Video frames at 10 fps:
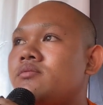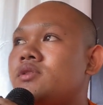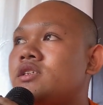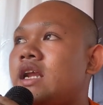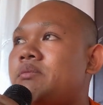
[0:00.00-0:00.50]

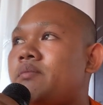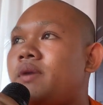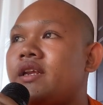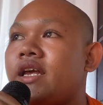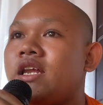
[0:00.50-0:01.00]
Sao là bảo
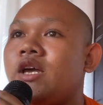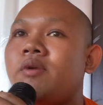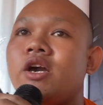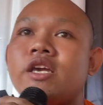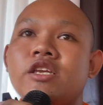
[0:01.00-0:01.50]
bàn nà này
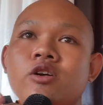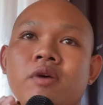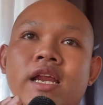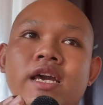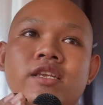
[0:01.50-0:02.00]
mà kê dùng
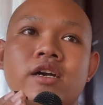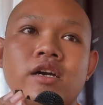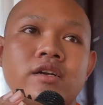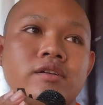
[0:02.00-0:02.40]
khá hết cho